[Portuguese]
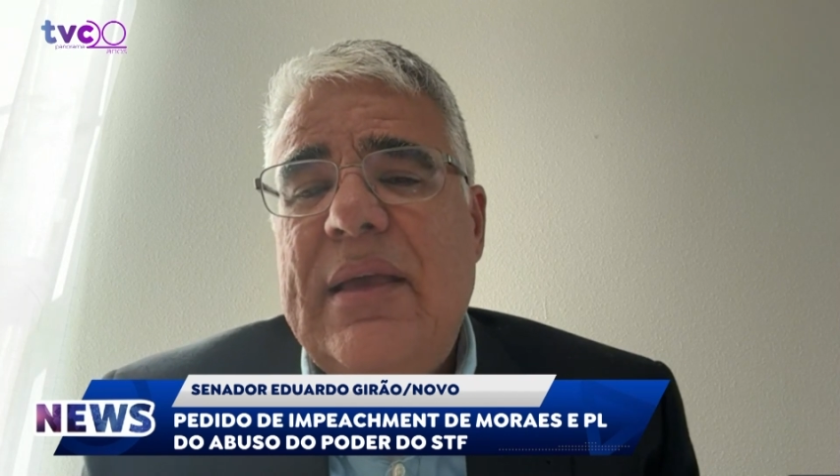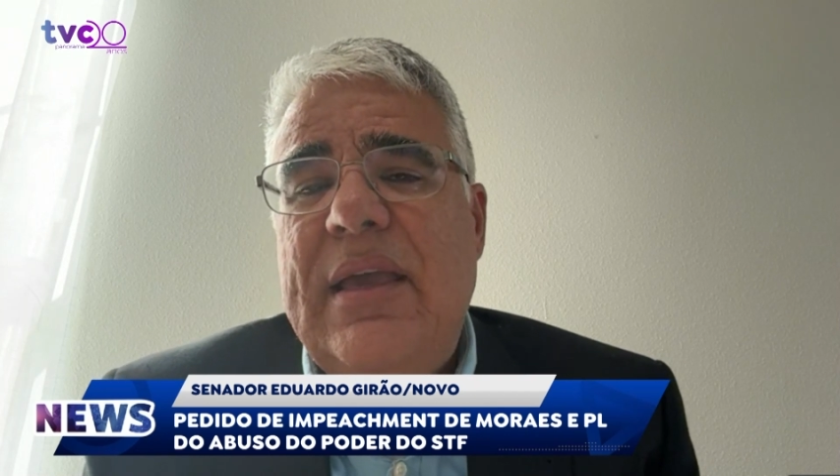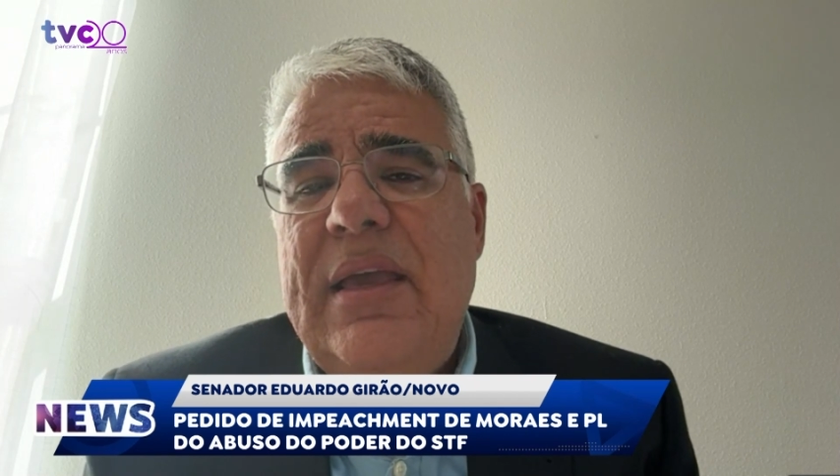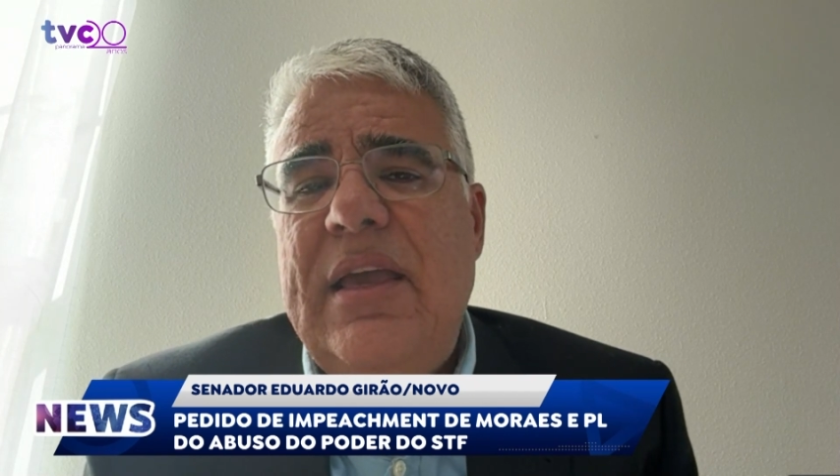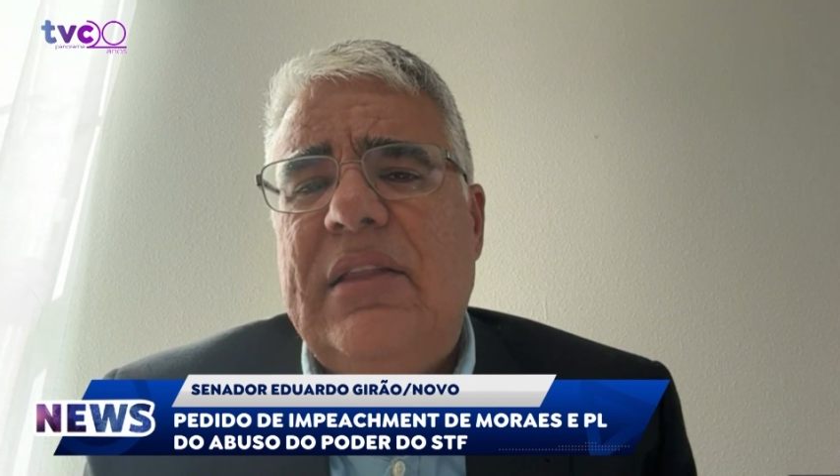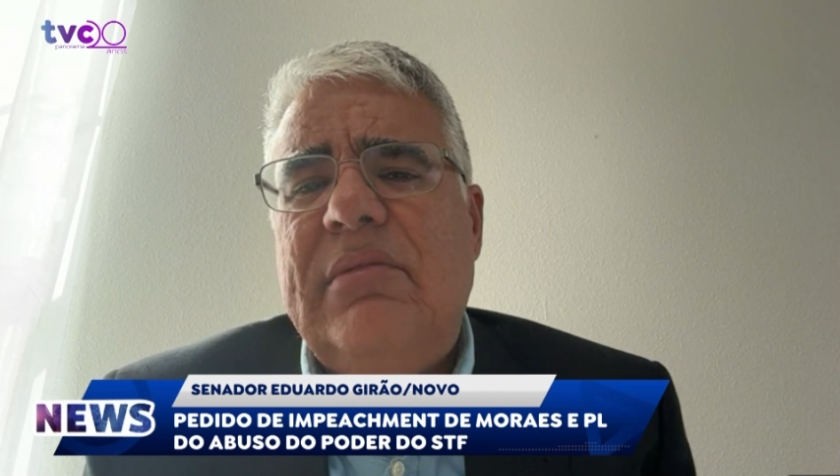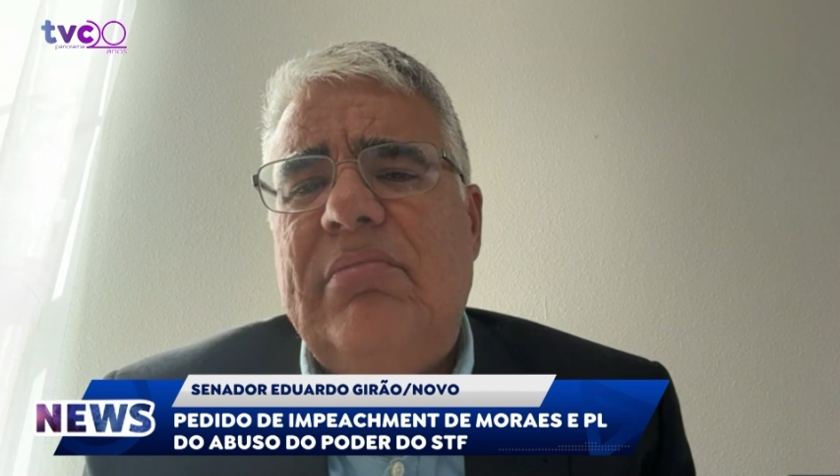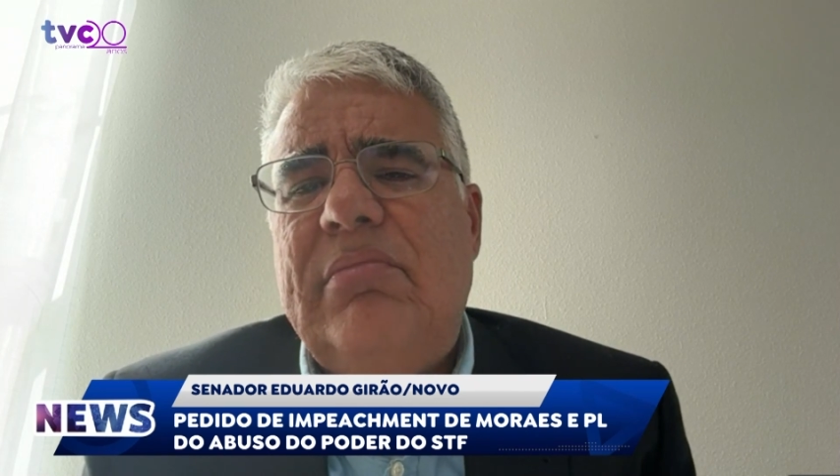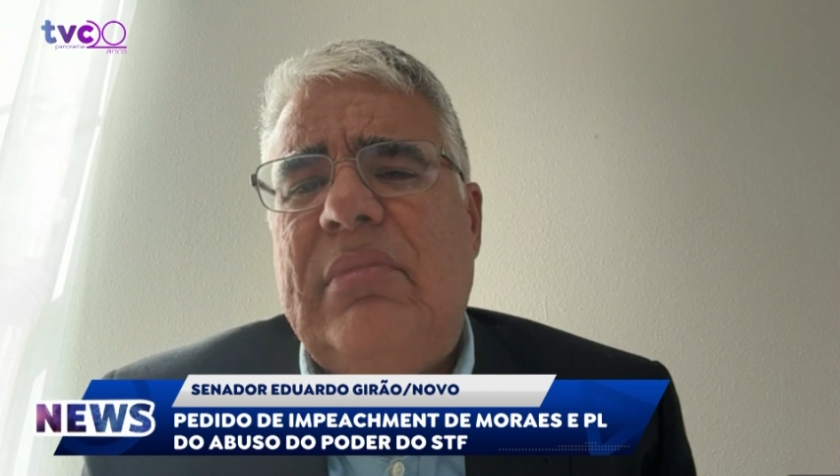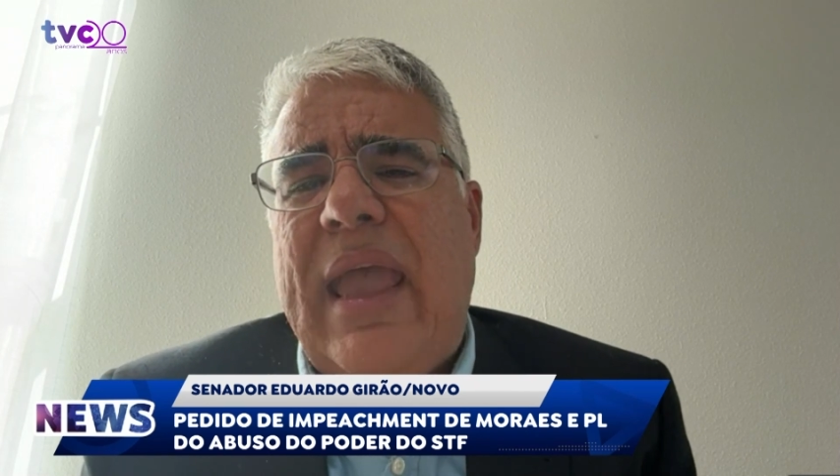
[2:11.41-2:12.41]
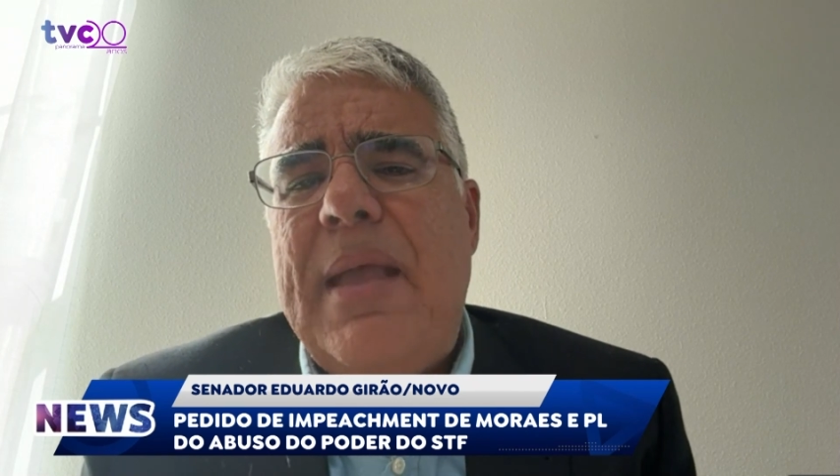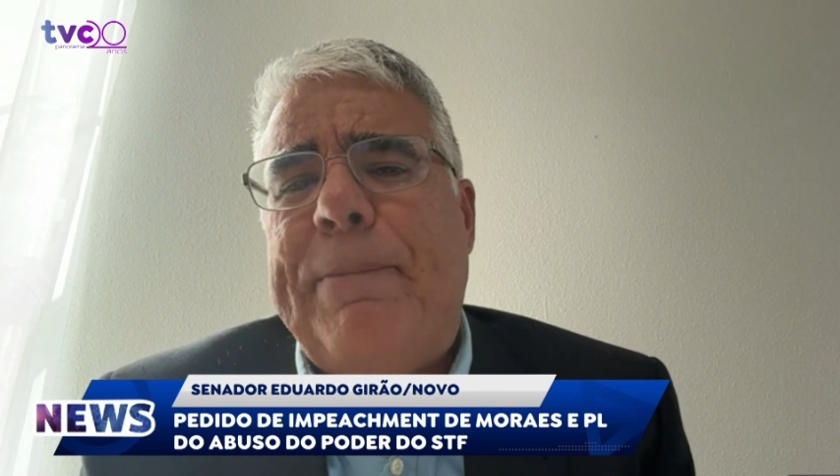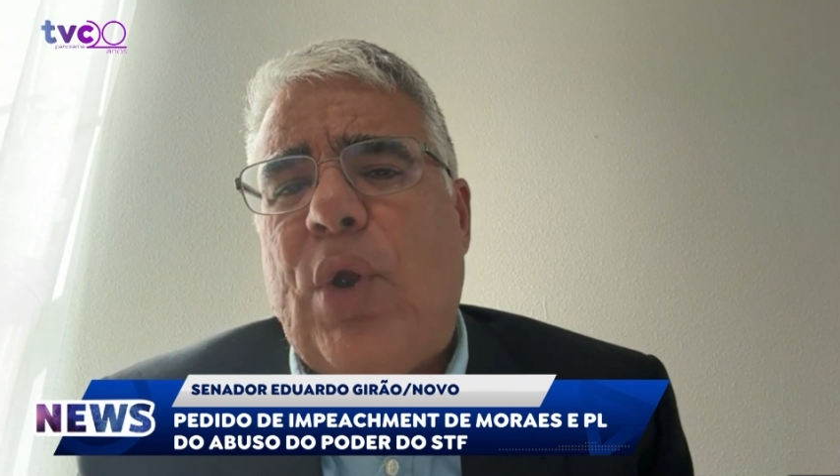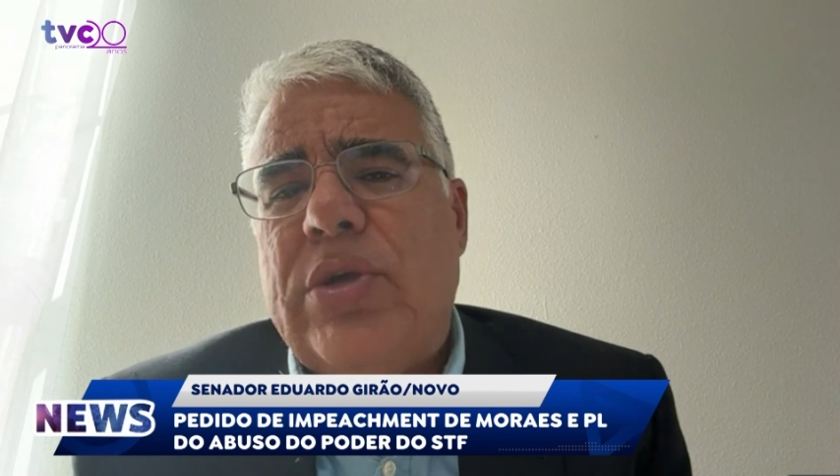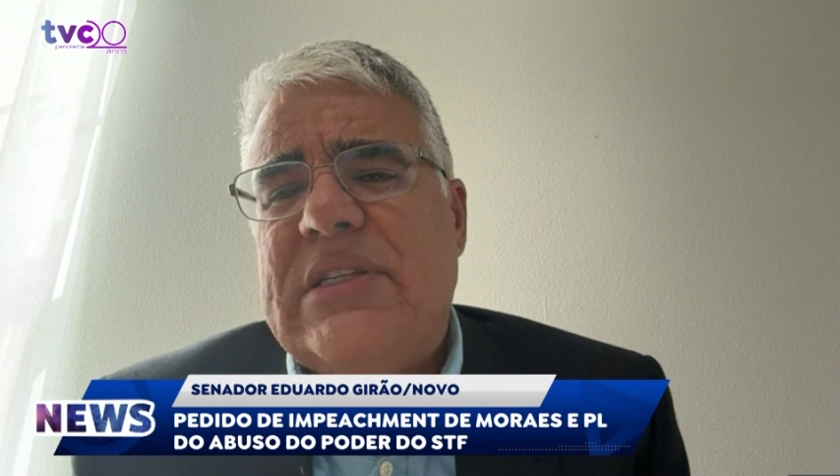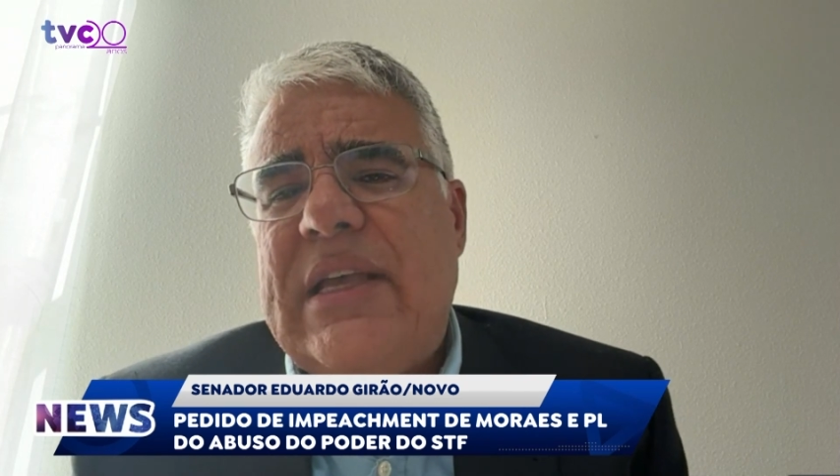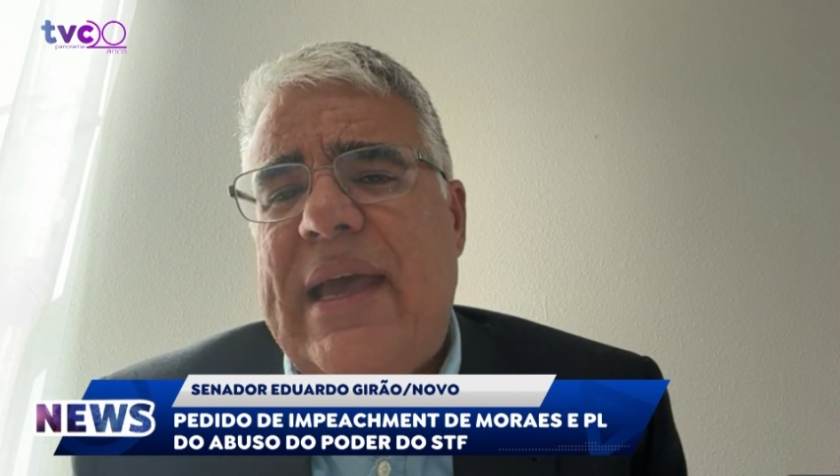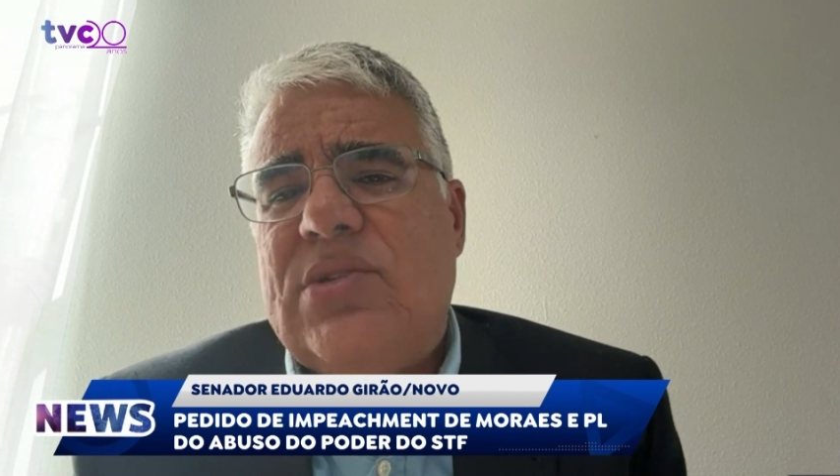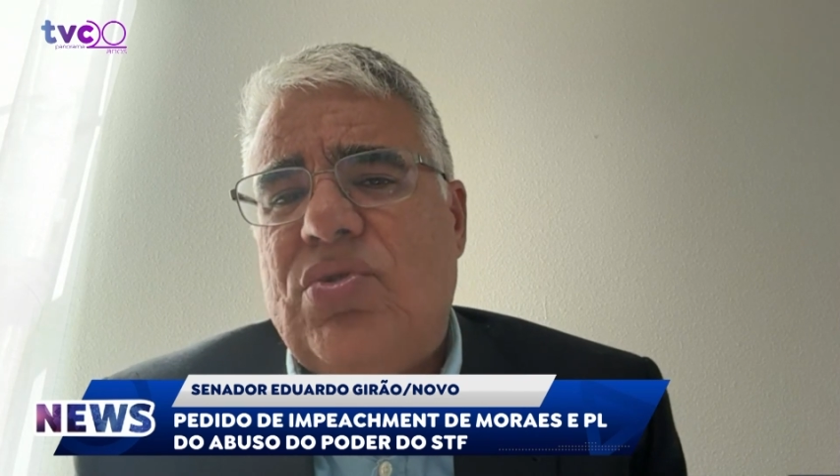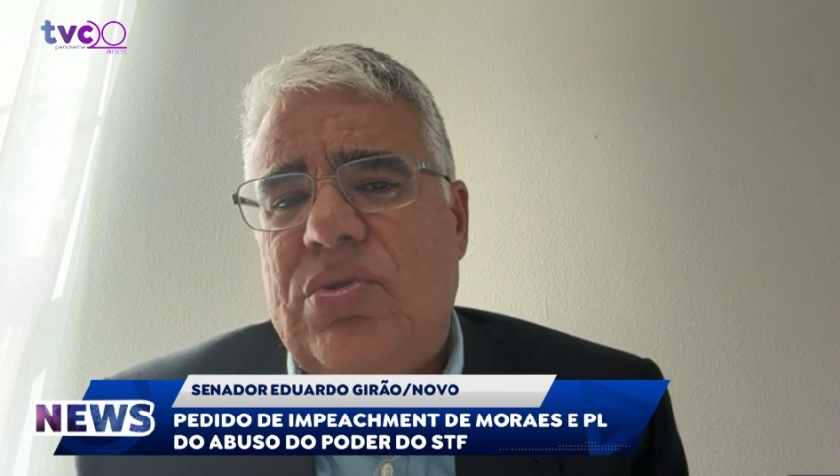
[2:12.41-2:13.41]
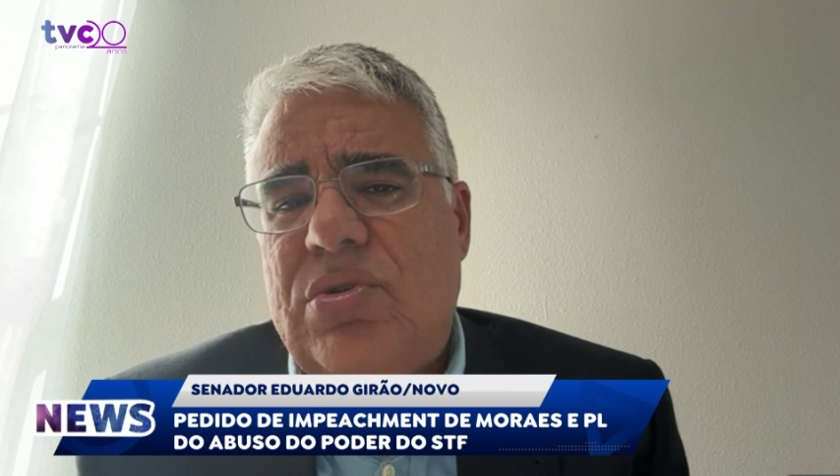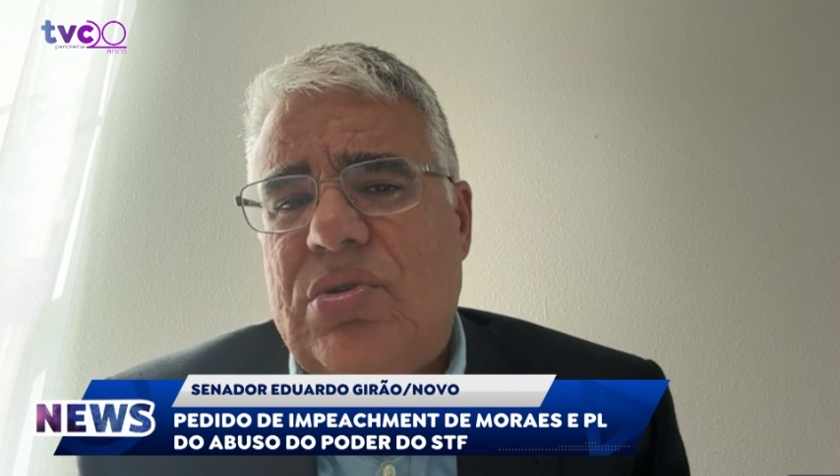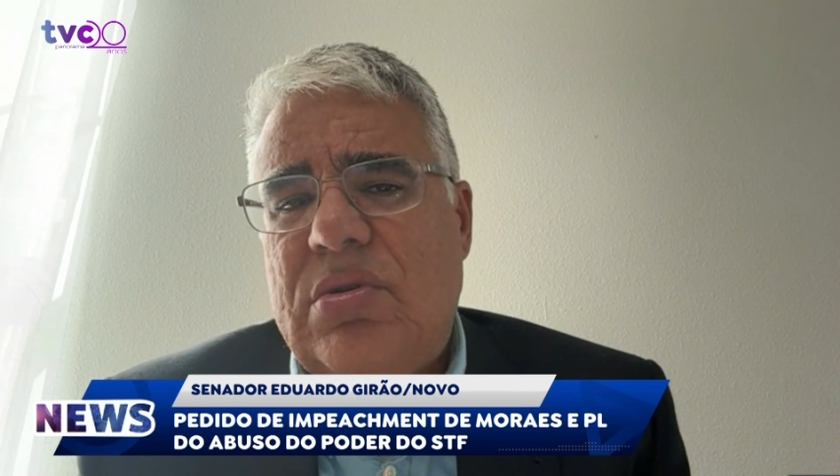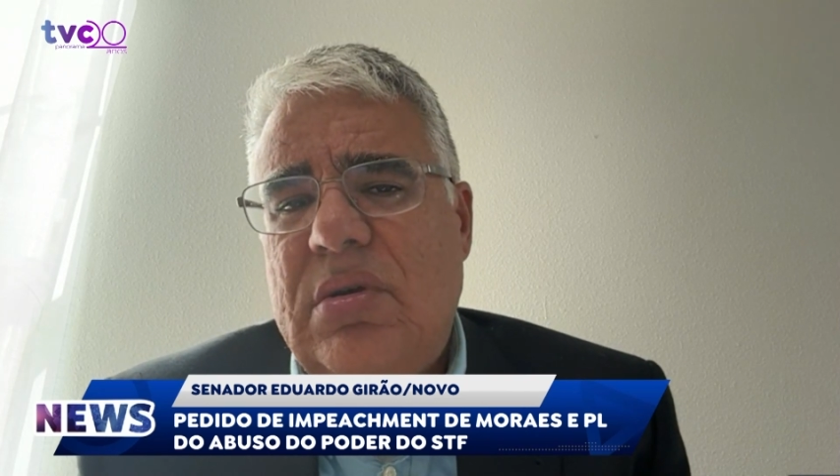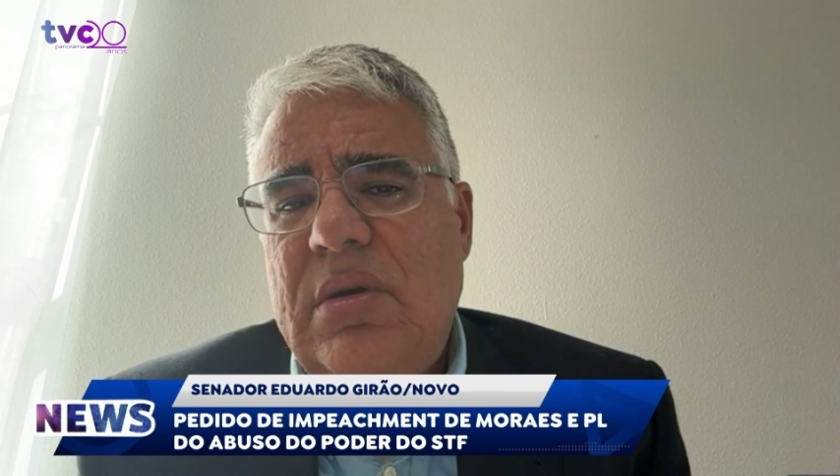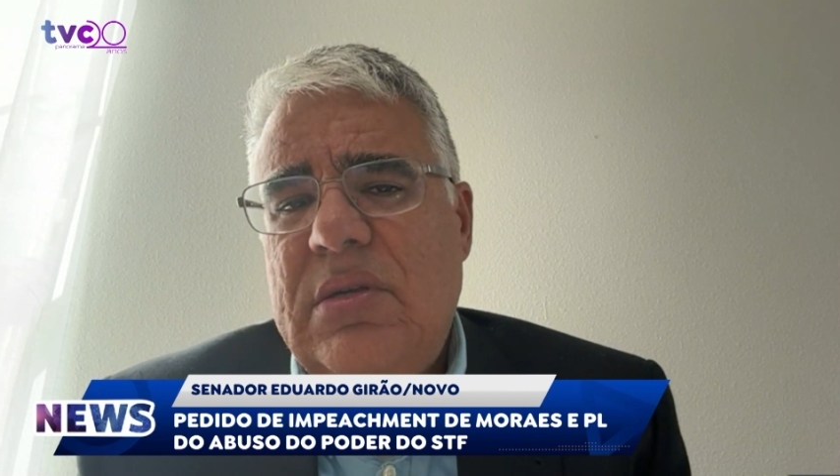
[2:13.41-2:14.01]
Que tem processos,